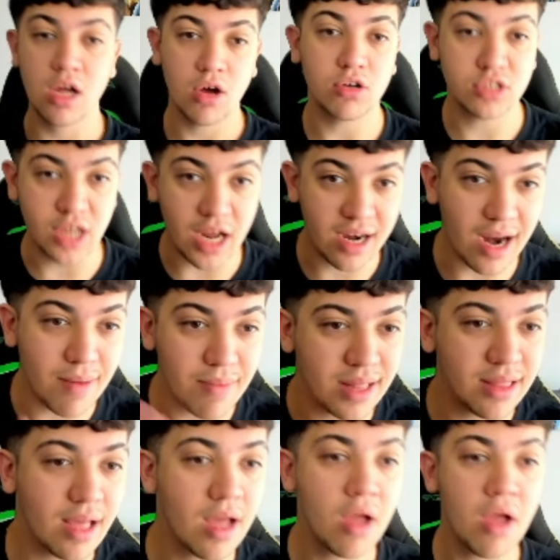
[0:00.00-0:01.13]
o sea,
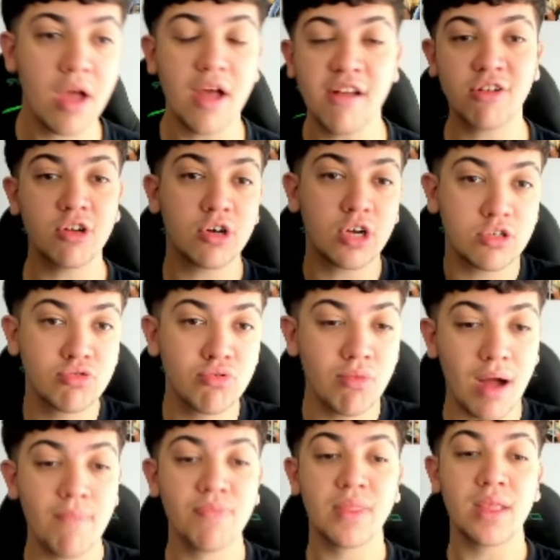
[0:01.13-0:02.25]
realmente eso es lo que
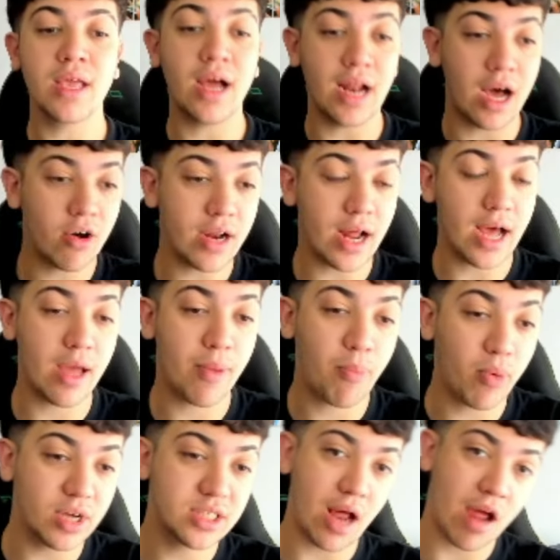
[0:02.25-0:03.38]
suma y a la hora
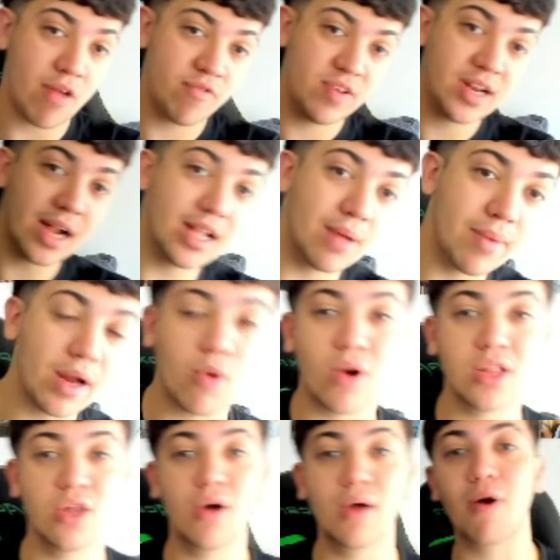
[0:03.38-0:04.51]
después, al final de mes,
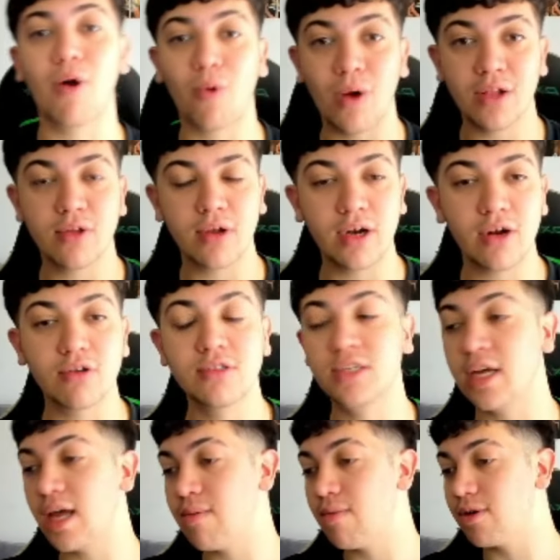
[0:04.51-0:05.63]
cuando vemos cuánto dinero
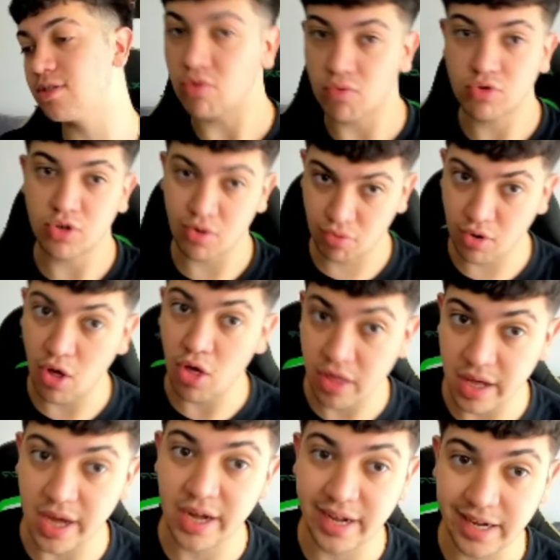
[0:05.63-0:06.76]
conseguimos, son unos
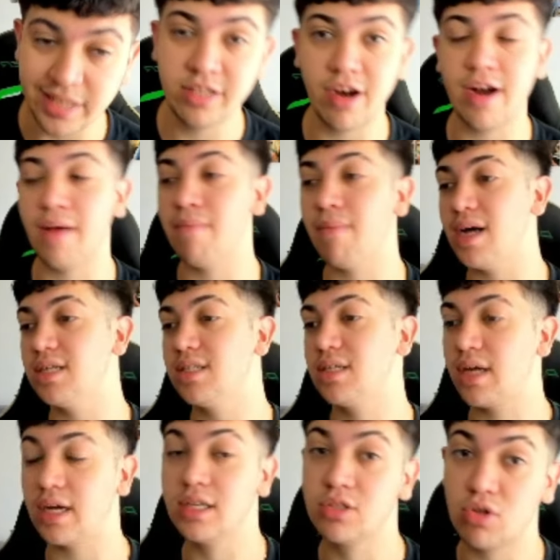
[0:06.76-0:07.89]
10, 15 dólares más
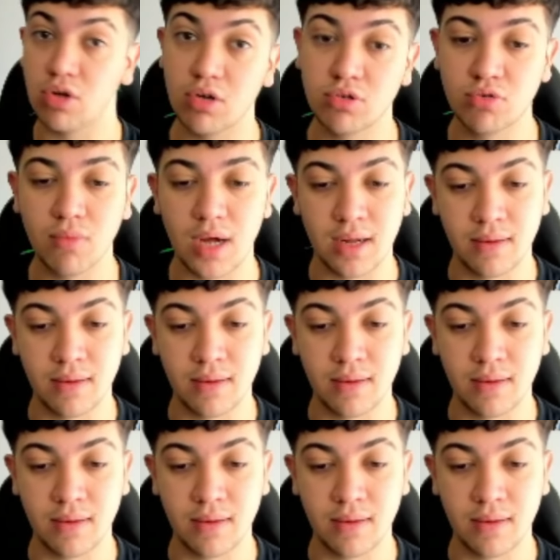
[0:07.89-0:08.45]
que todo suma.